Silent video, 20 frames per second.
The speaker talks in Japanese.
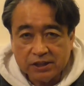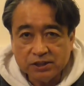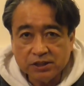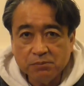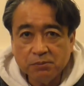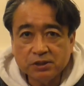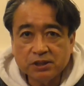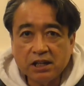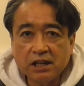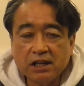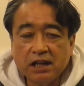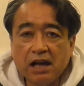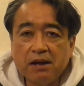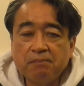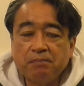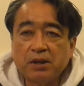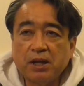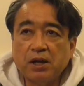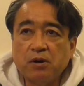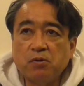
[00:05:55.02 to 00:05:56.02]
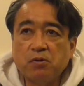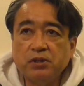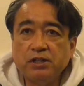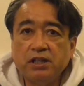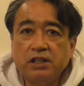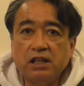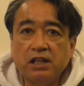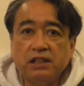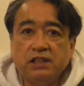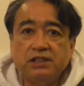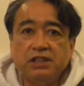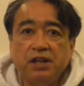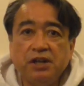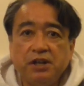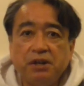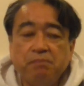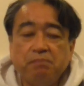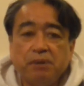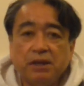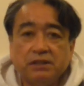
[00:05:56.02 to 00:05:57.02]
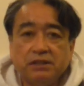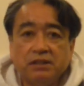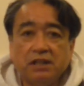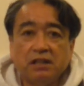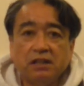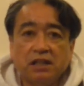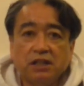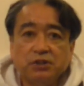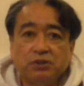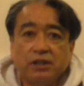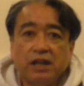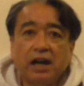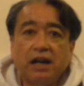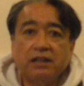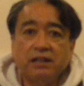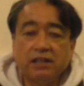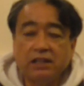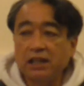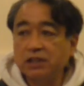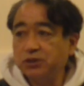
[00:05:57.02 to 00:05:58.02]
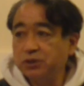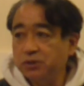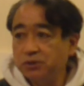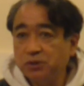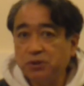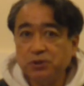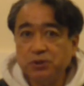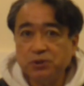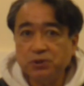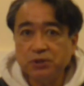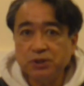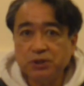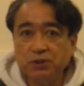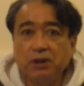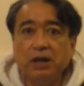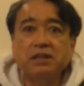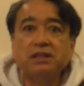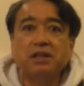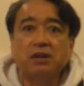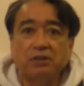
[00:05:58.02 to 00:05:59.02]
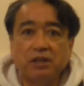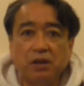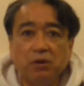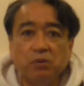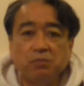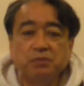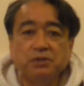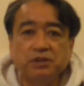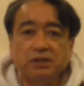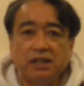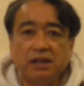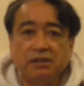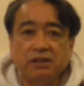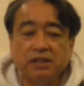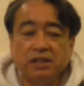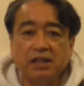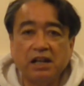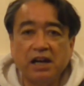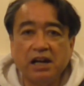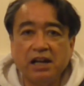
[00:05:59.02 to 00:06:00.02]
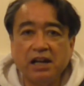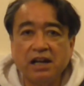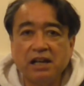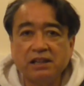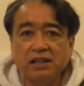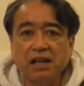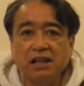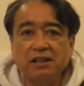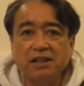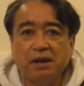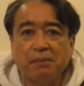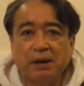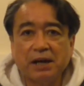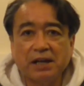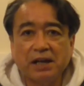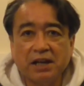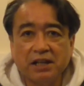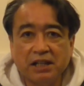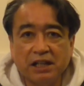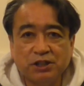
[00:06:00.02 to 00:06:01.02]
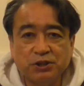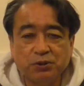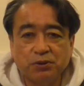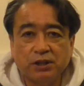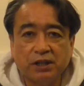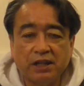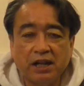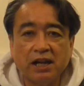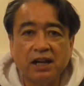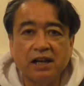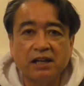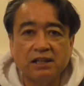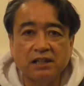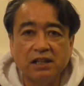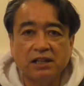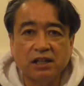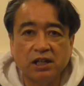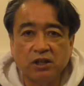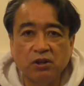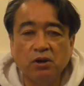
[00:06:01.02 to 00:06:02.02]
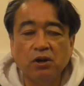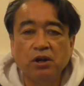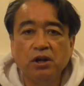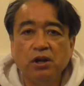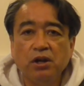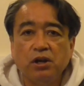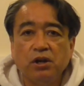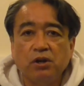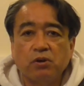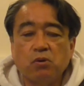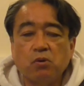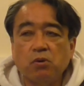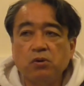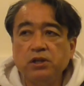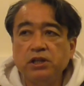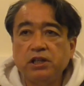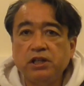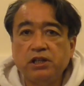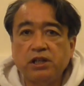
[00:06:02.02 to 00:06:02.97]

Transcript: ら杉本さんが、えここに来て2戦連発だんだん状態上がってきてずっと調子良かったのねオープン戦でなかなか単打ばっかりで長打出なかったんだけどここに